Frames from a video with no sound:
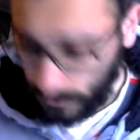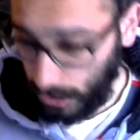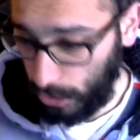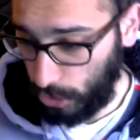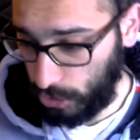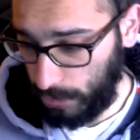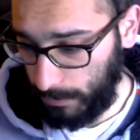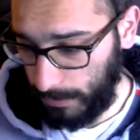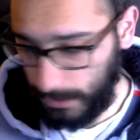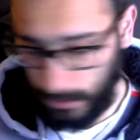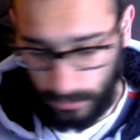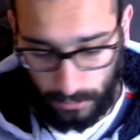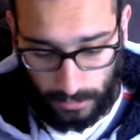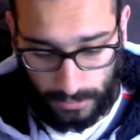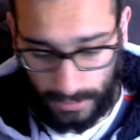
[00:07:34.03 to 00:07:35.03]
lo
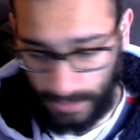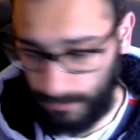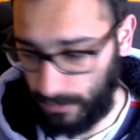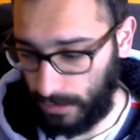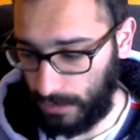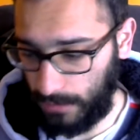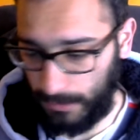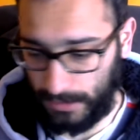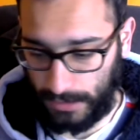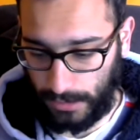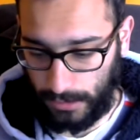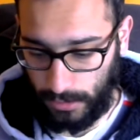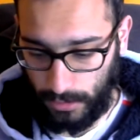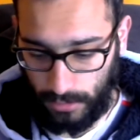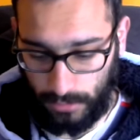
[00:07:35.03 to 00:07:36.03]
típico, cable de
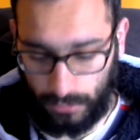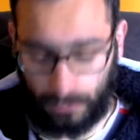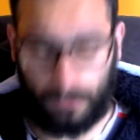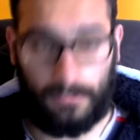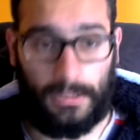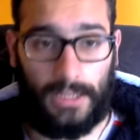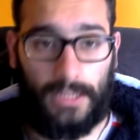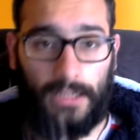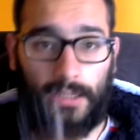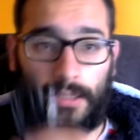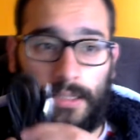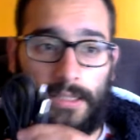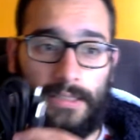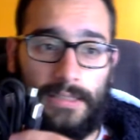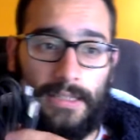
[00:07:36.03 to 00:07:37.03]
alimentación, ¿vale?
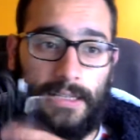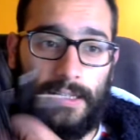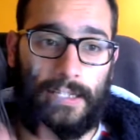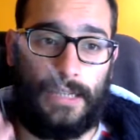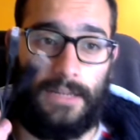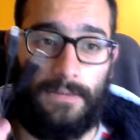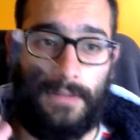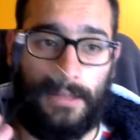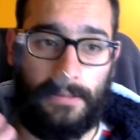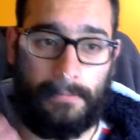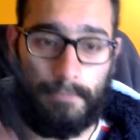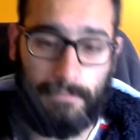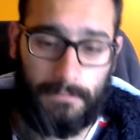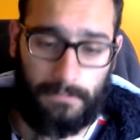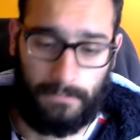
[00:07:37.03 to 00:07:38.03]
Este es el cable,
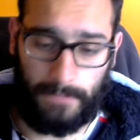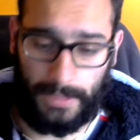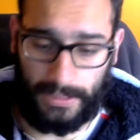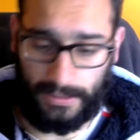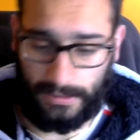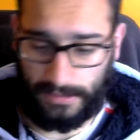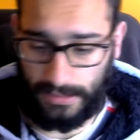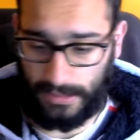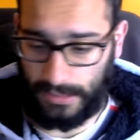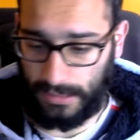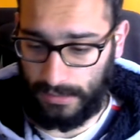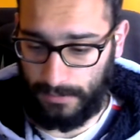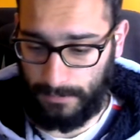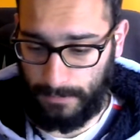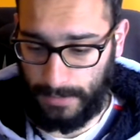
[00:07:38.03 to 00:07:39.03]
parece ser que
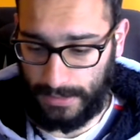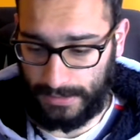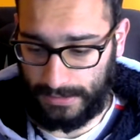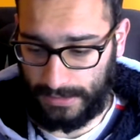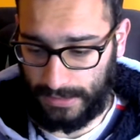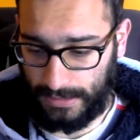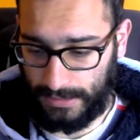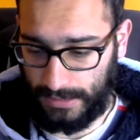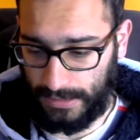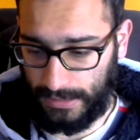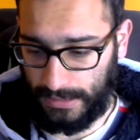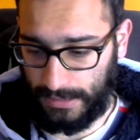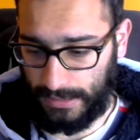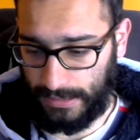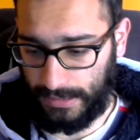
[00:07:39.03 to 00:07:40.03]
es
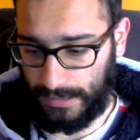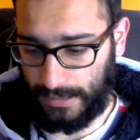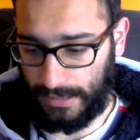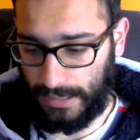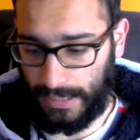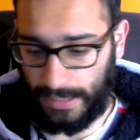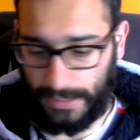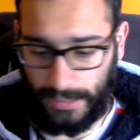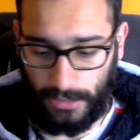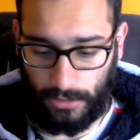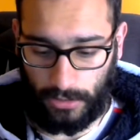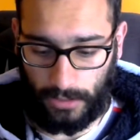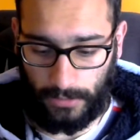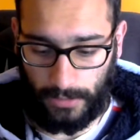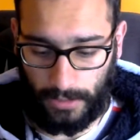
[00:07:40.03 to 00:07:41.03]
bastante larguito,
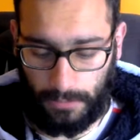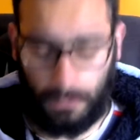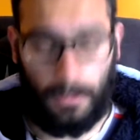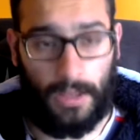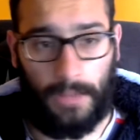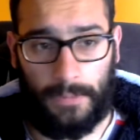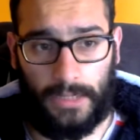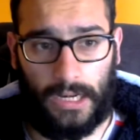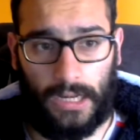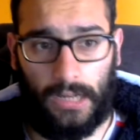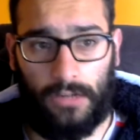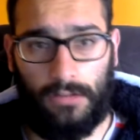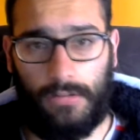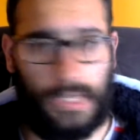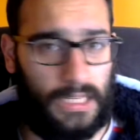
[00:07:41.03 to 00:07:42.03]
la verdad. Vamos a
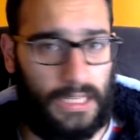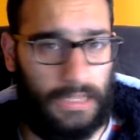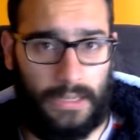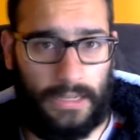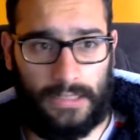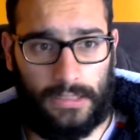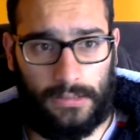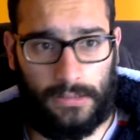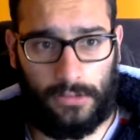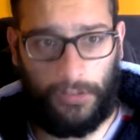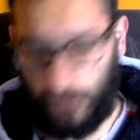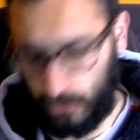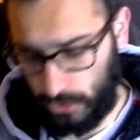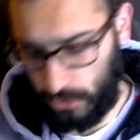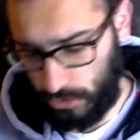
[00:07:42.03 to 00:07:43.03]
mirarlo aquí delante de todos
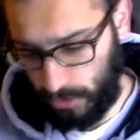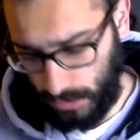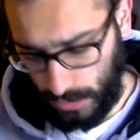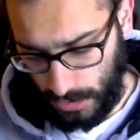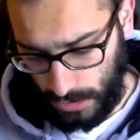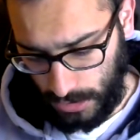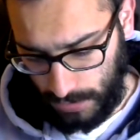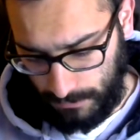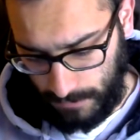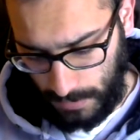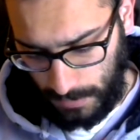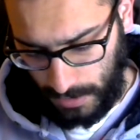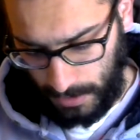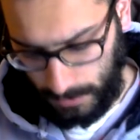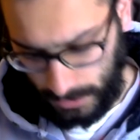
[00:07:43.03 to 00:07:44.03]
vosotros.
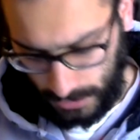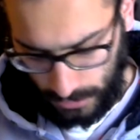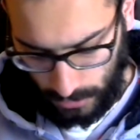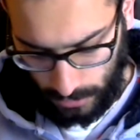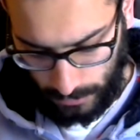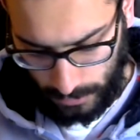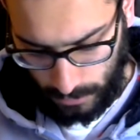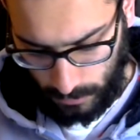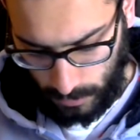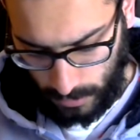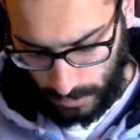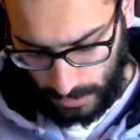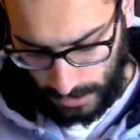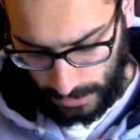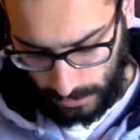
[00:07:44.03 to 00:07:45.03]
Vamos a mirarlo a ver cómo es
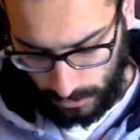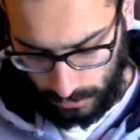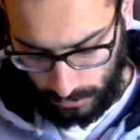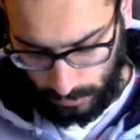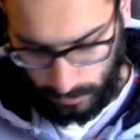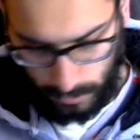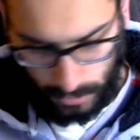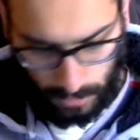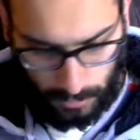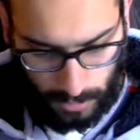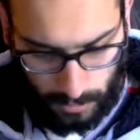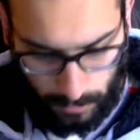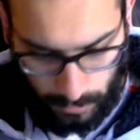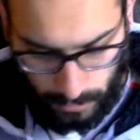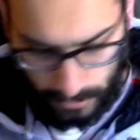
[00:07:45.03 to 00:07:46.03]
de largo, porque a lo
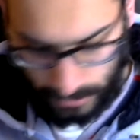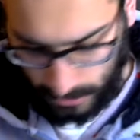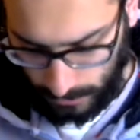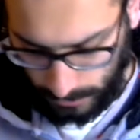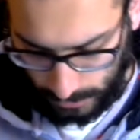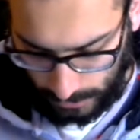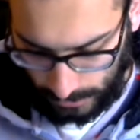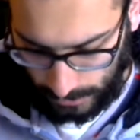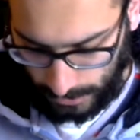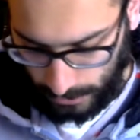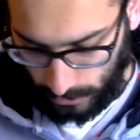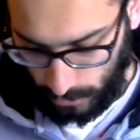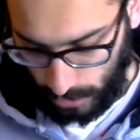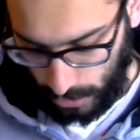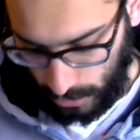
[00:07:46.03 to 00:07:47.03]
mejor puede ser bastante
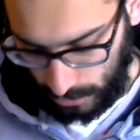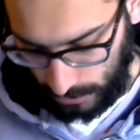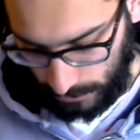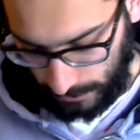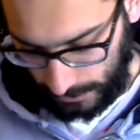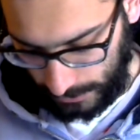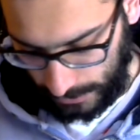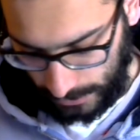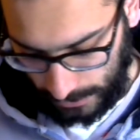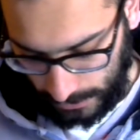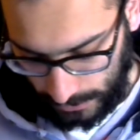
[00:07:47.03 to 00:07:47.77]
largo. Y no hace falta que